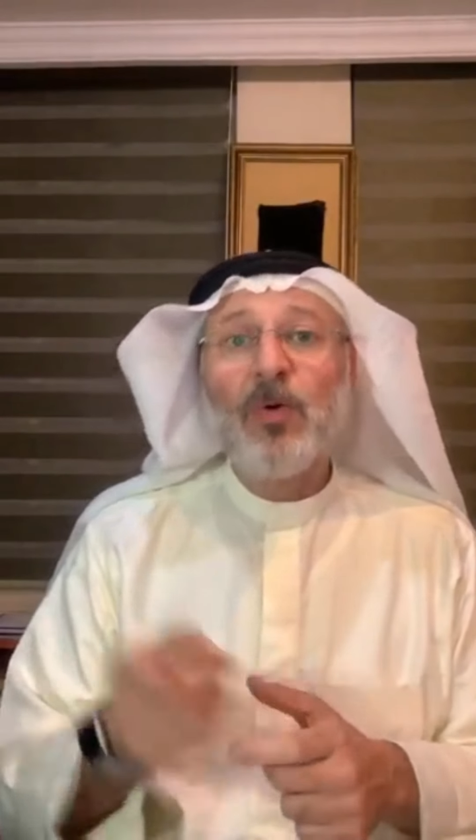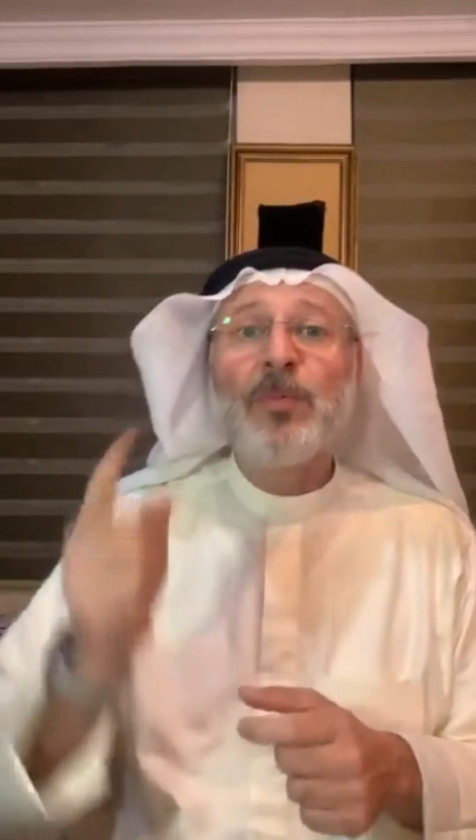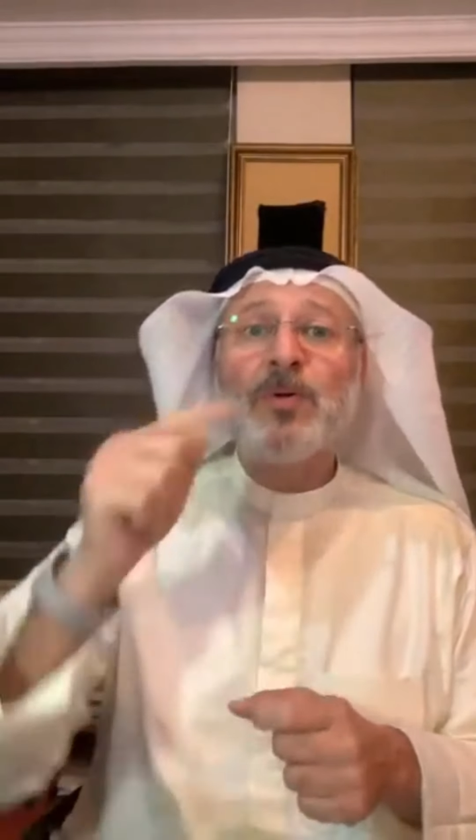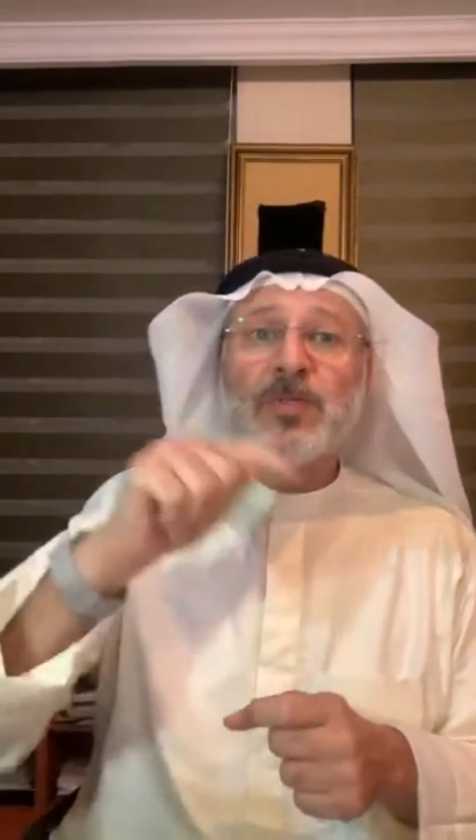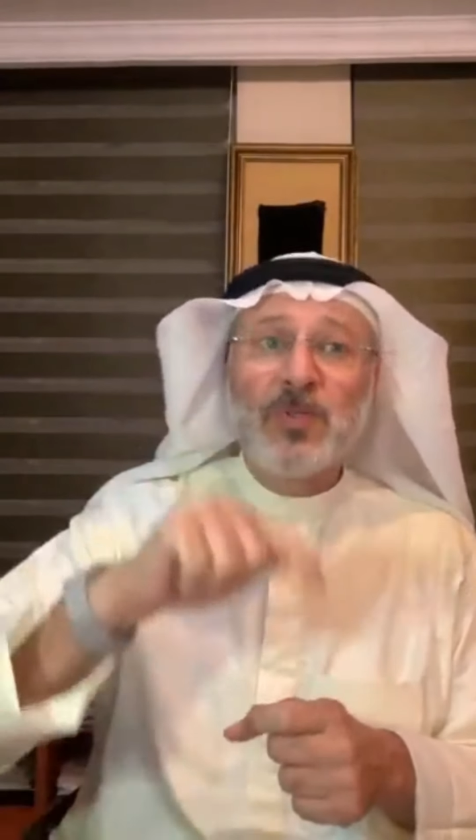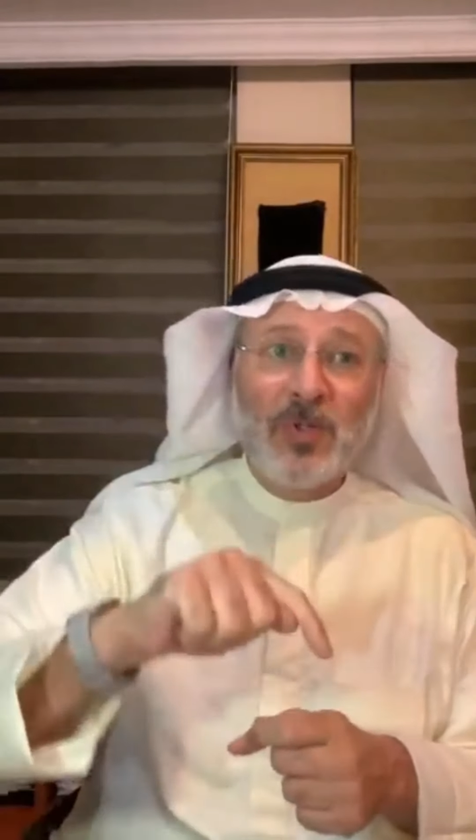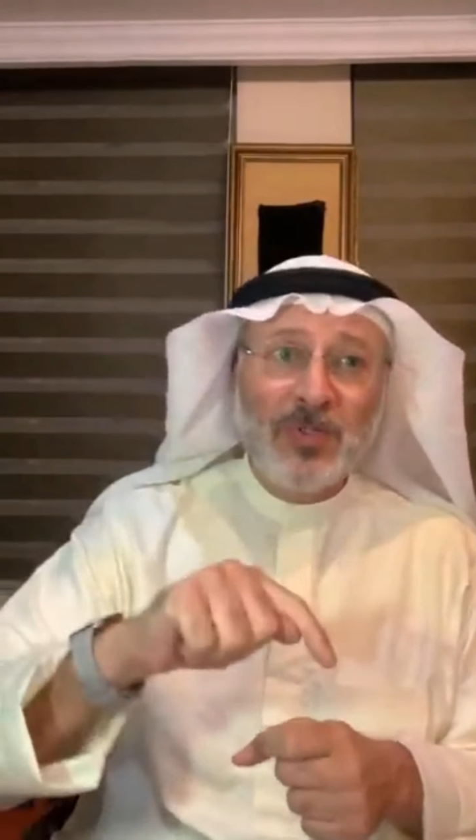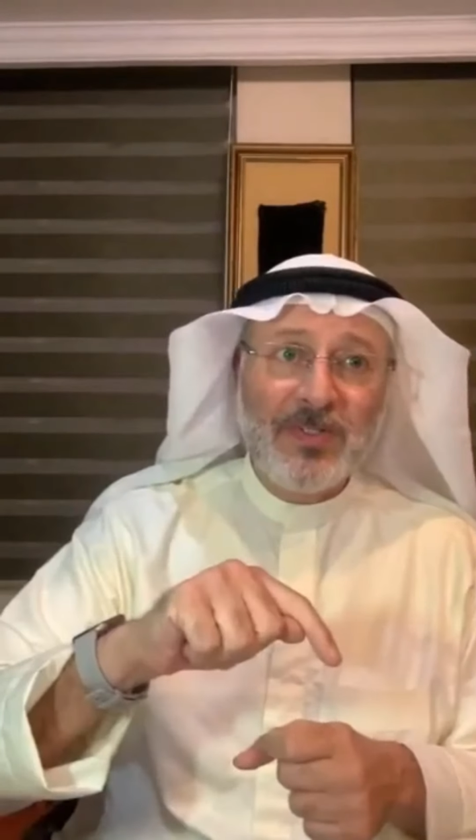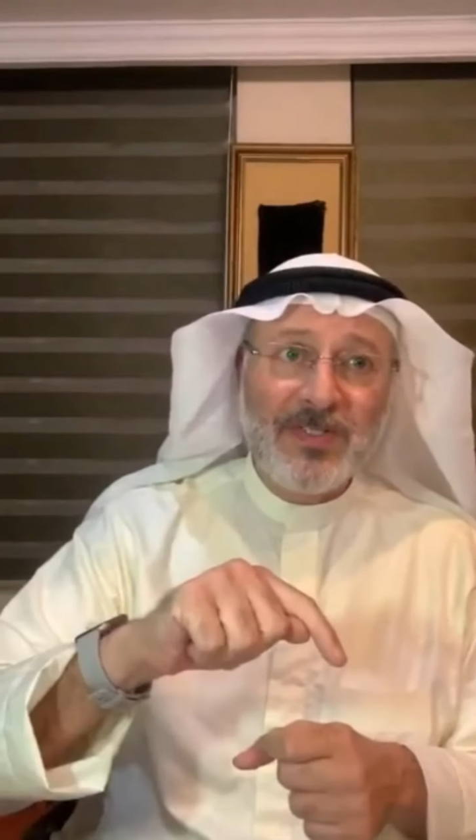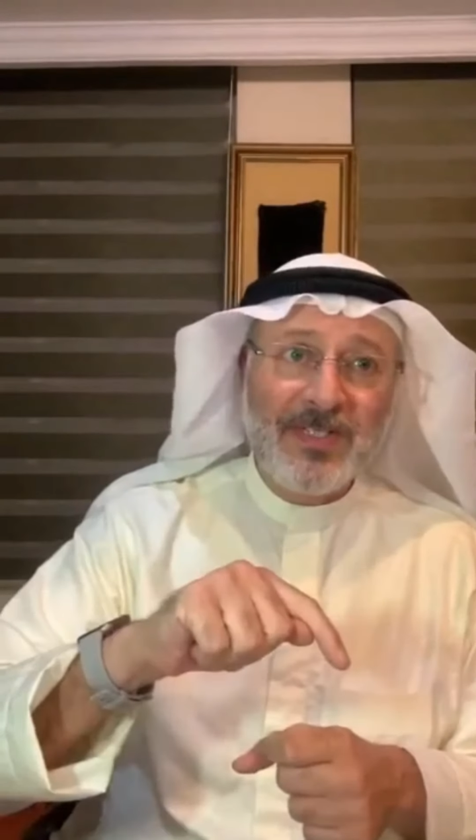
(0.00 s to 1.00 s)
ابو
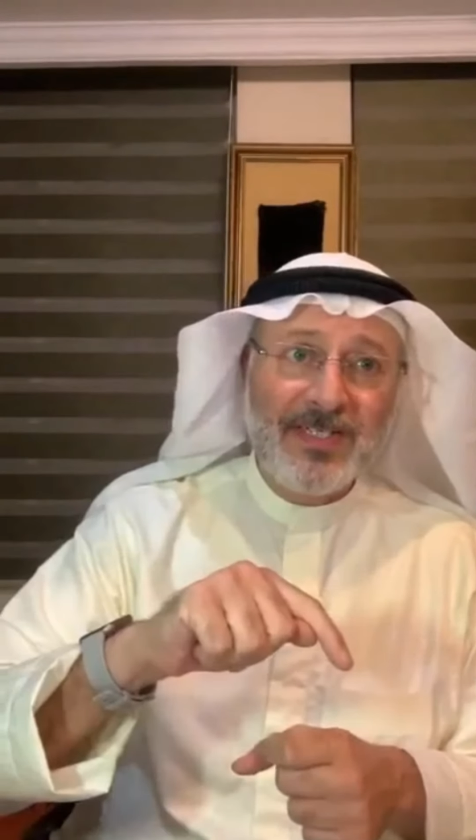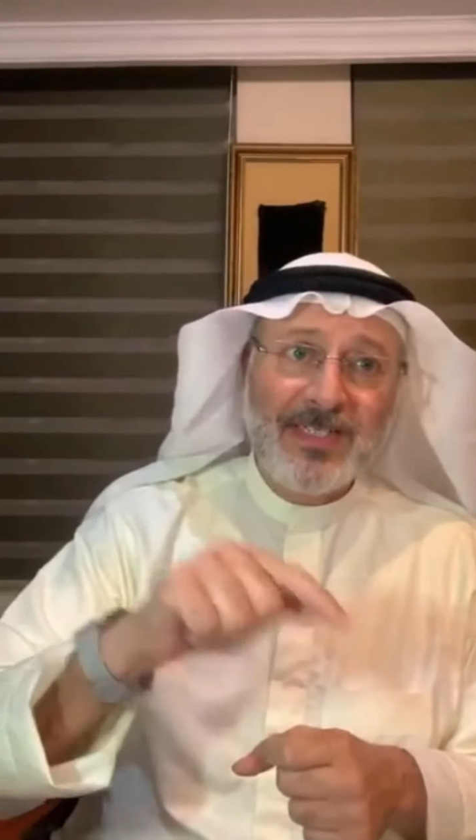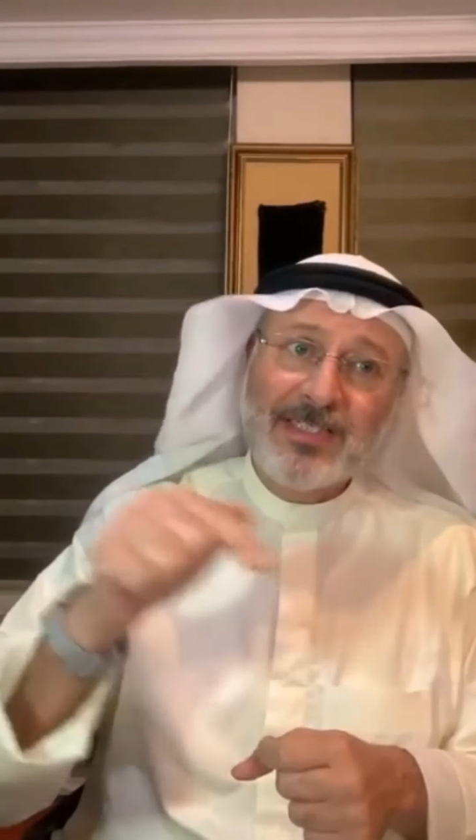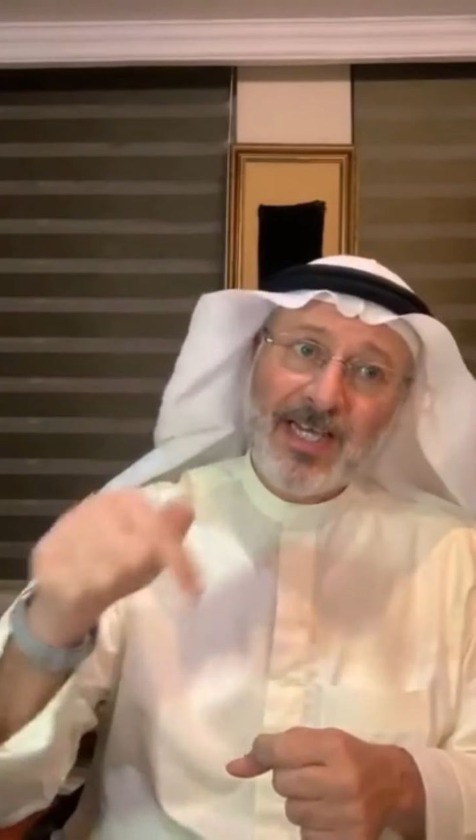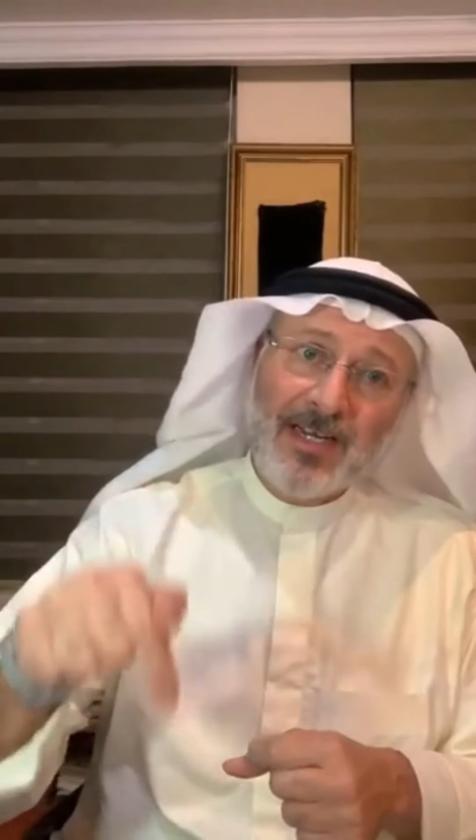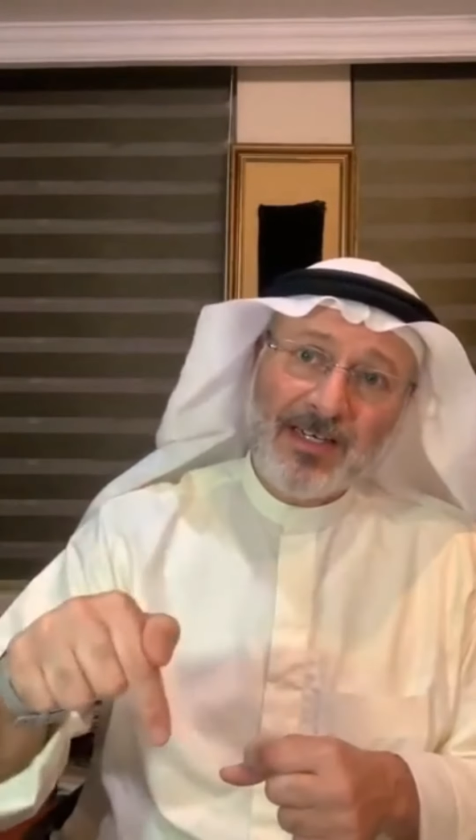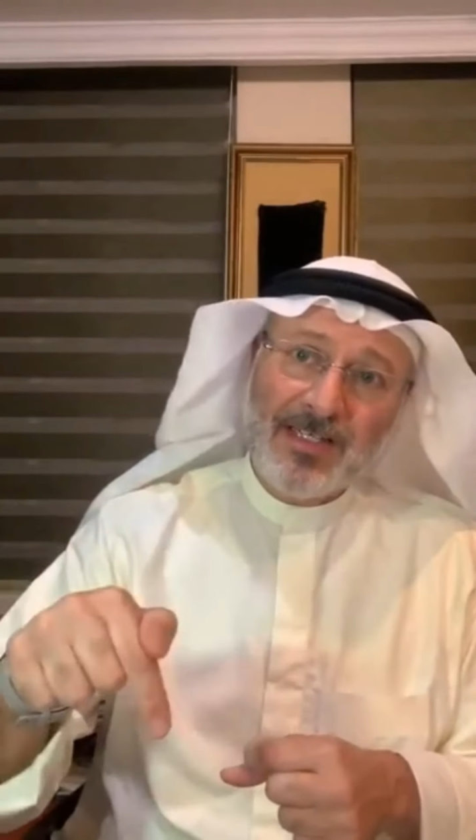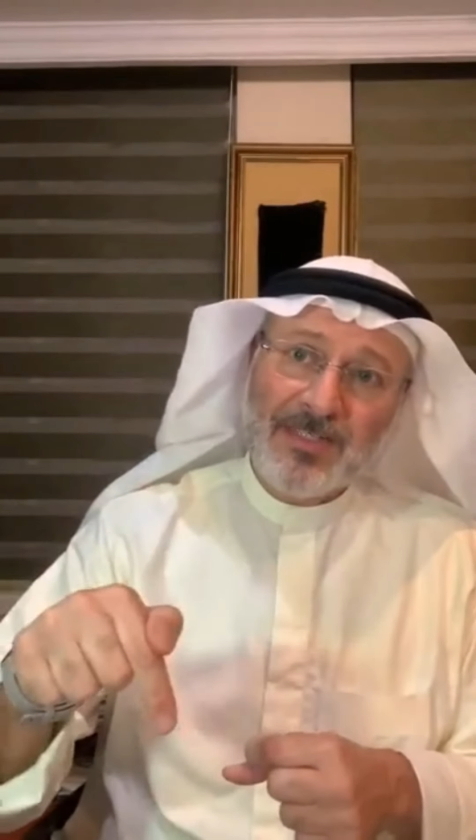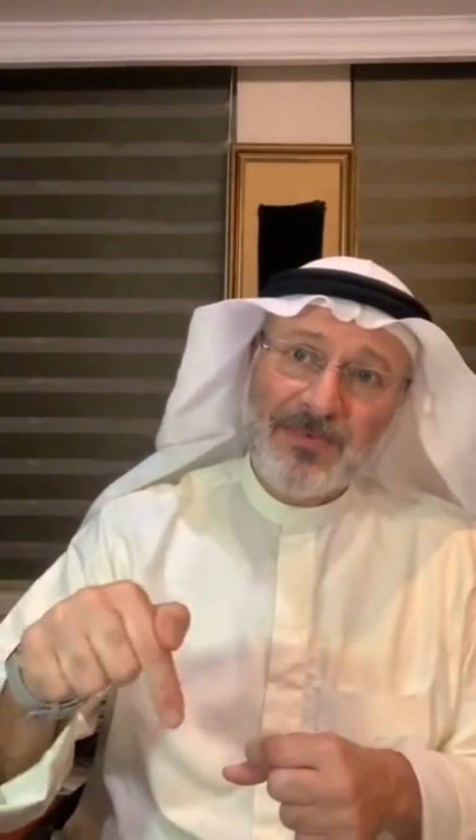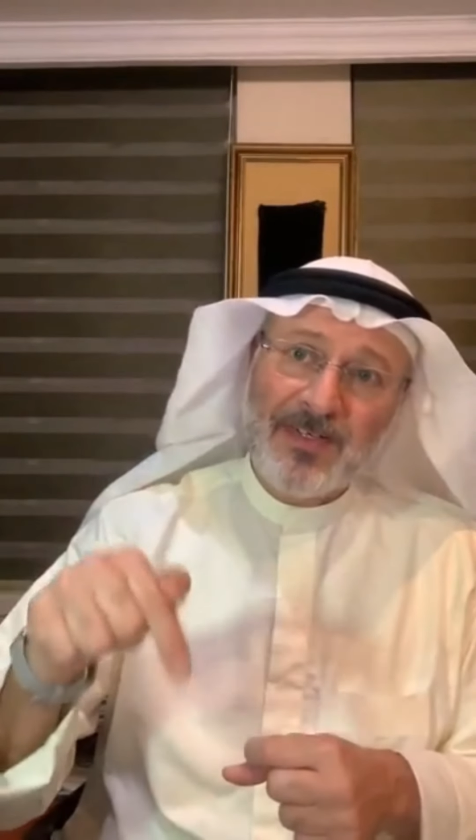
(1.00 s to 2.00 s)
الزوج
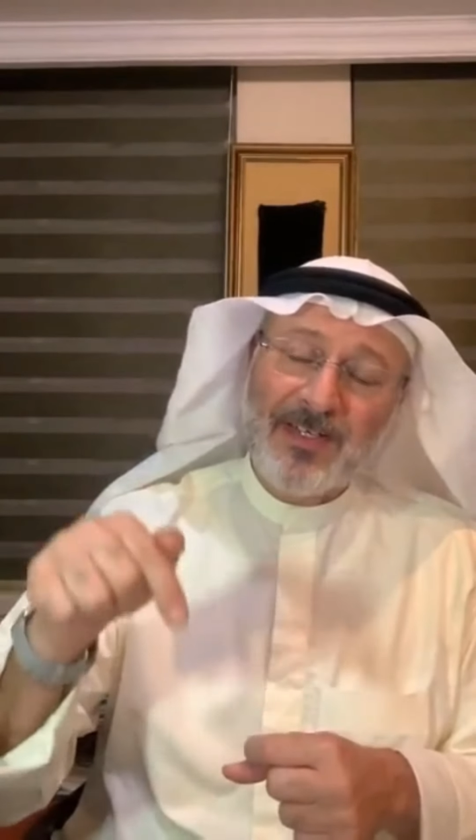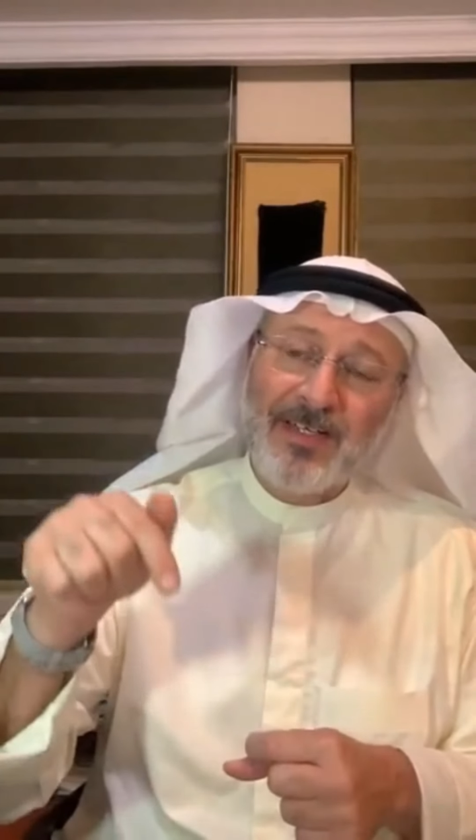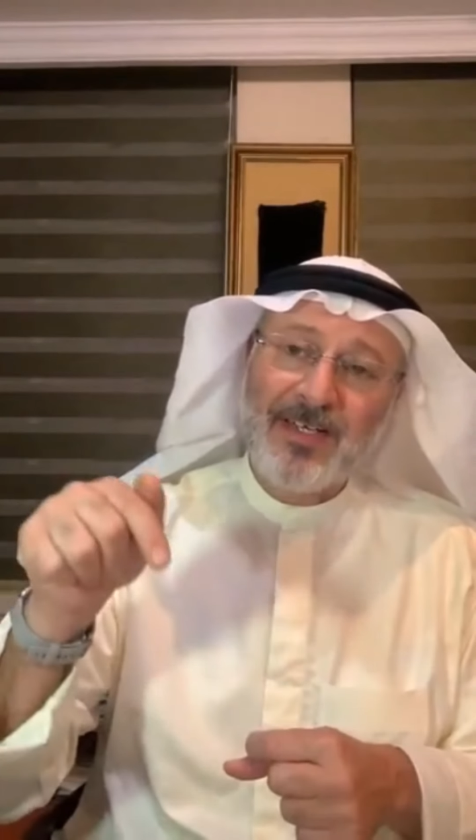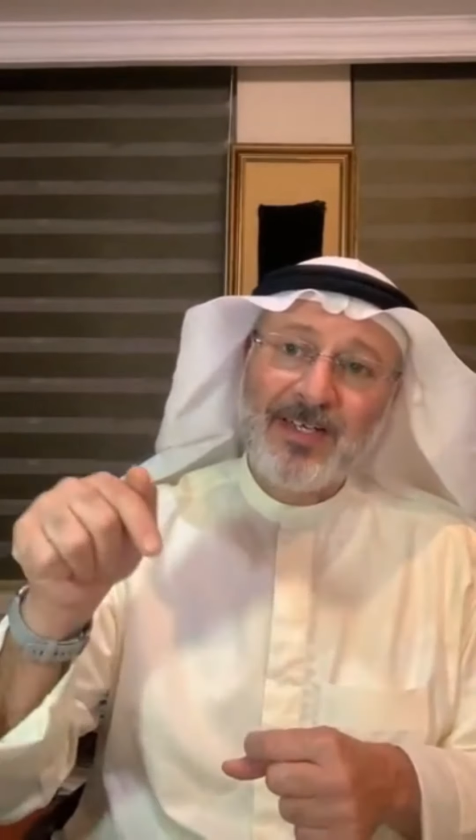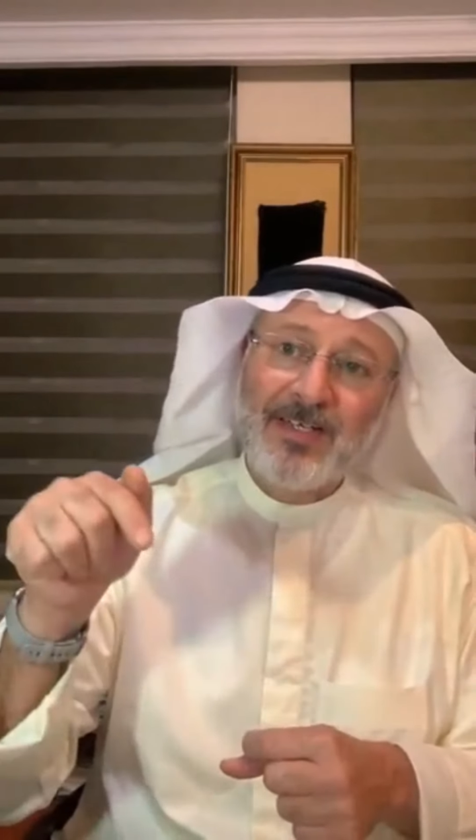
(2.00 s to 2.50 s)
يتحرش في